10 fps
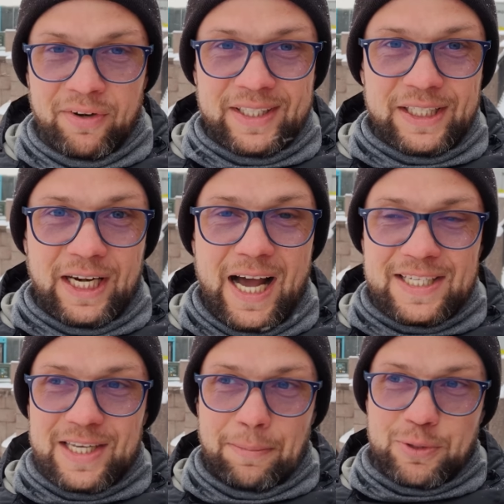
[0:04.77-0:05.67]
в этот
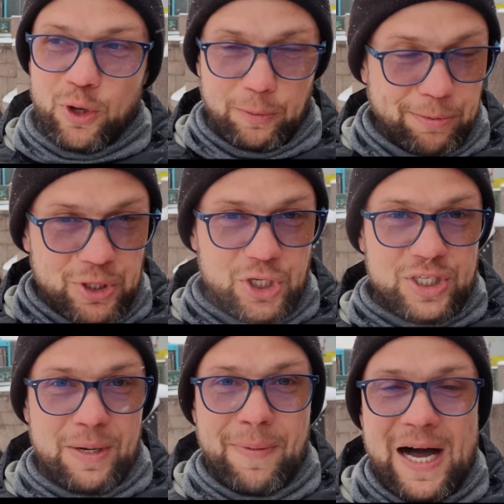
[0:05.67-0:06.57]
раз обзор
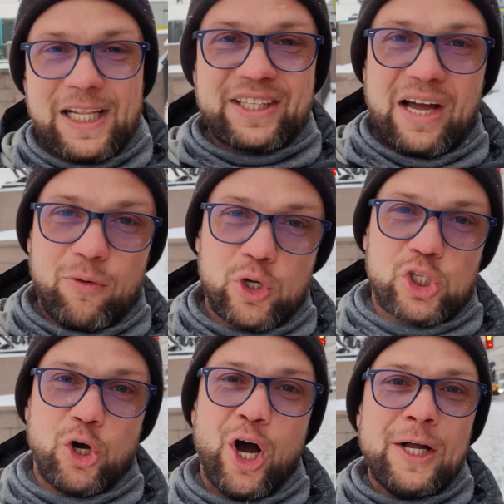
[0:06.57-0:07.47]
пишется мало того,
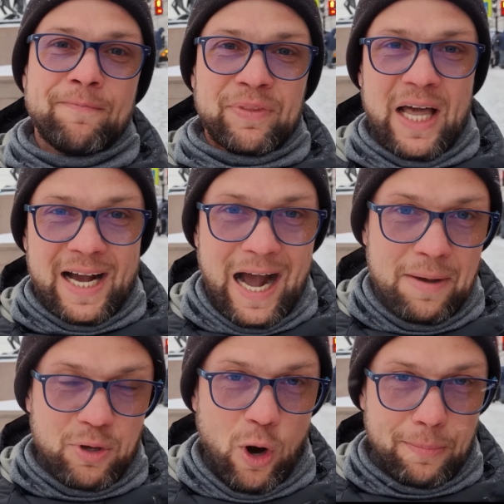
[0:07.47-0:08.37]
что на
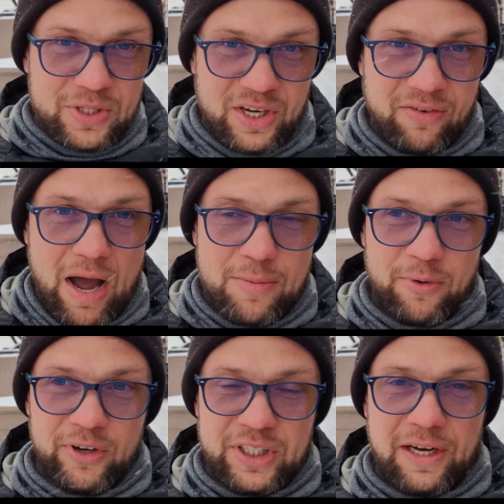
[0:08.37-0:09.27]
камеру
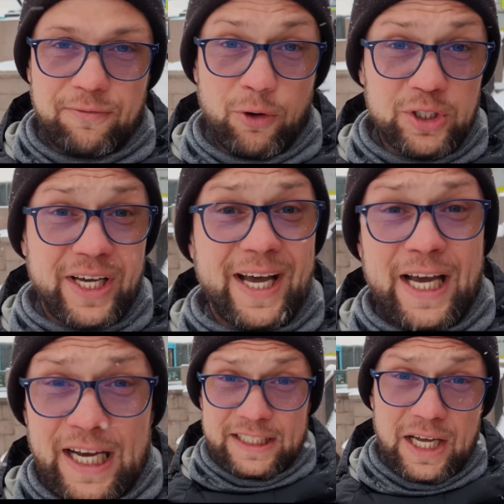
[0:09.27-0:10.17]
обозреваемого телефона
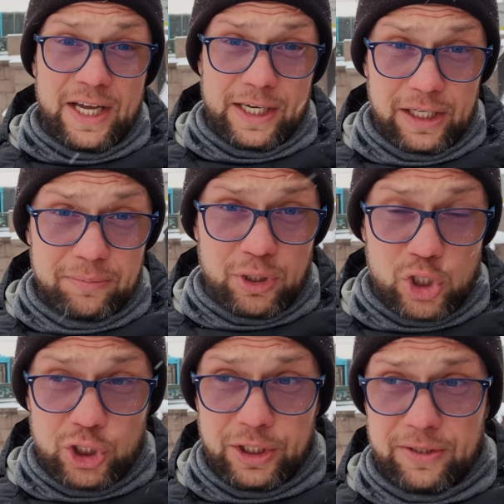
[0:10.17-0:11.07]
это Realme
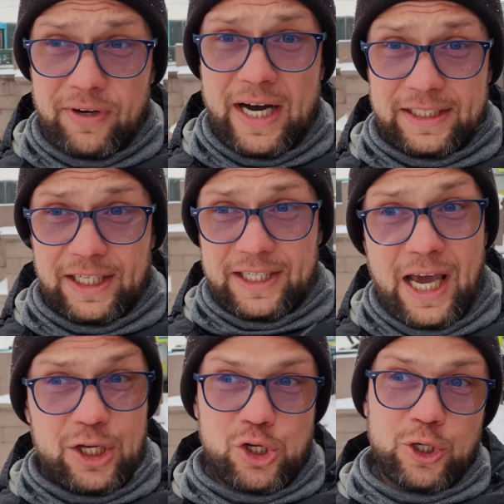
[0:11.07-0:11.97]
GT2, так
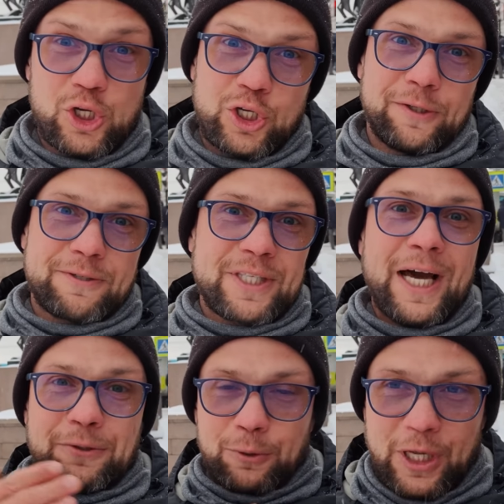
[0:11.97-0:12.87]
я еще решил
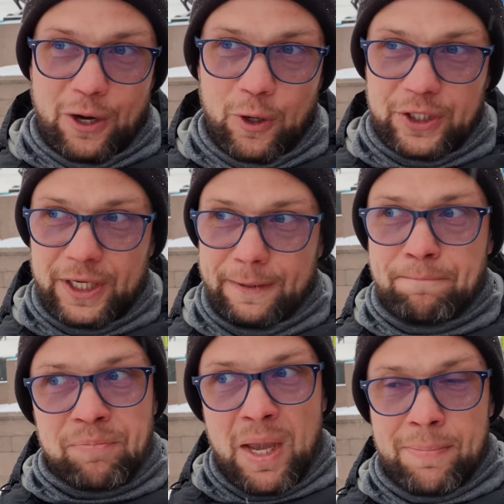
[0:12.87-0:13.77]
встать у дороги.
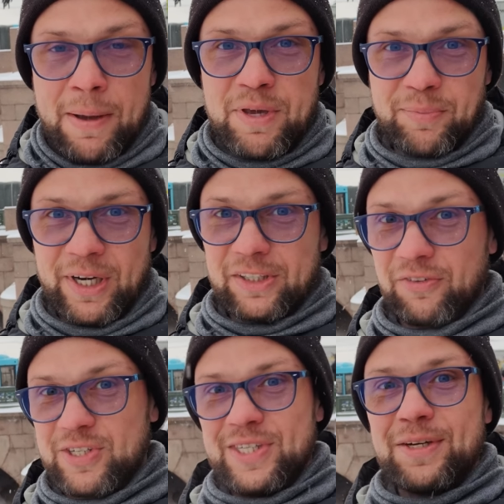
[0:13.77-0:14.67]
Помимо
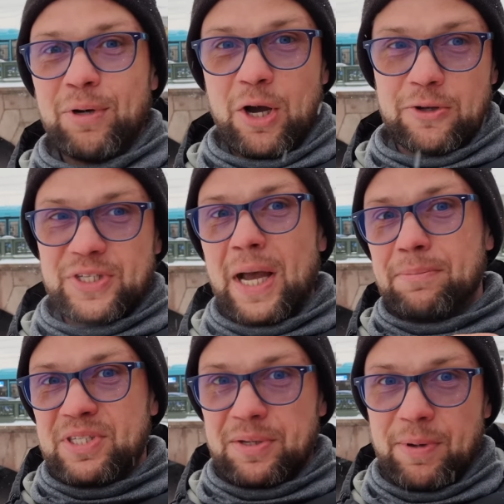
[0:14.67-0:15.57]
этого снимаю сам
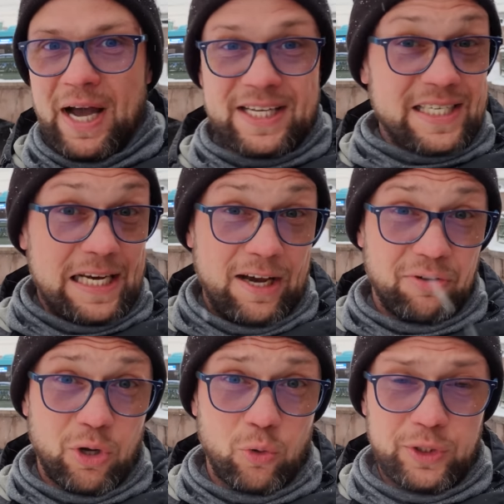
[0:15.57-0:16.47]
себя с
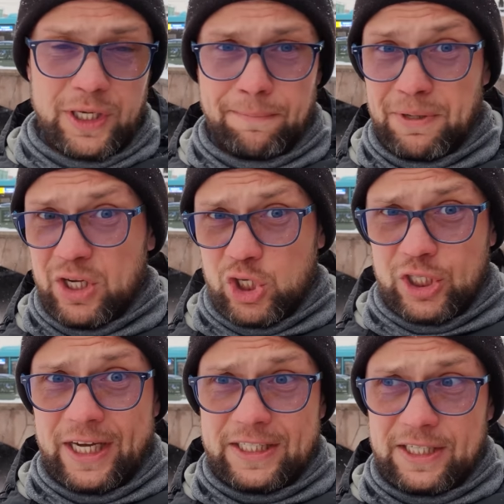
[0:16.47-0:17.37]
левой руки без
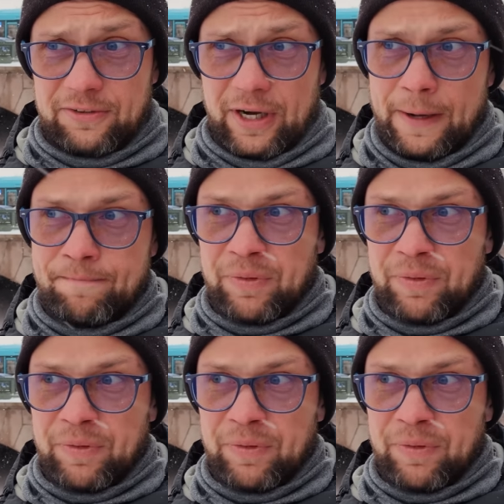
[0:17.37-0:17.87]
штатива.